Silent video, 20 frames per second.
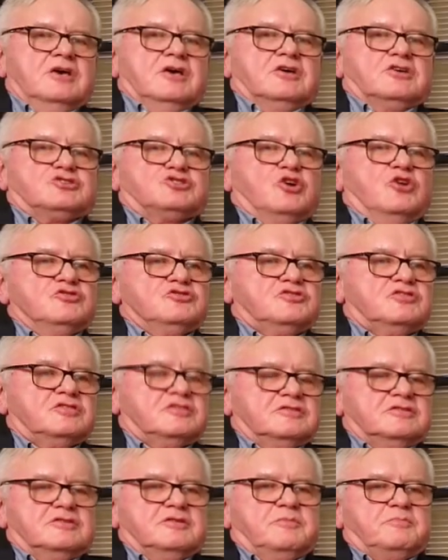Rząd
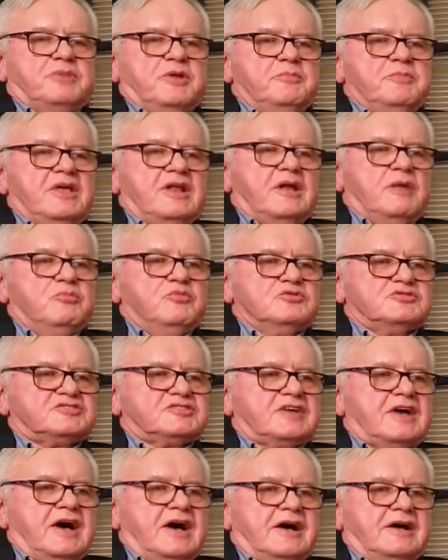premiera
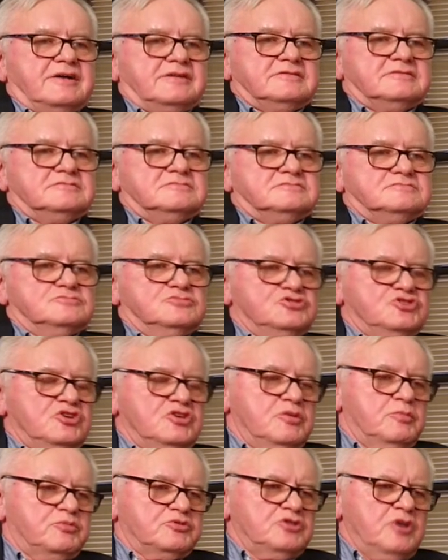Buzka mu się
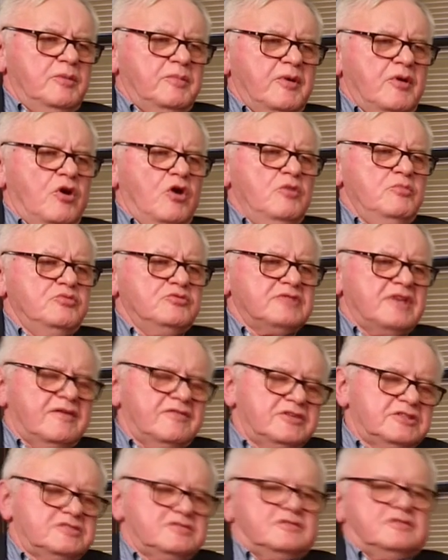nie podobał, on był nawet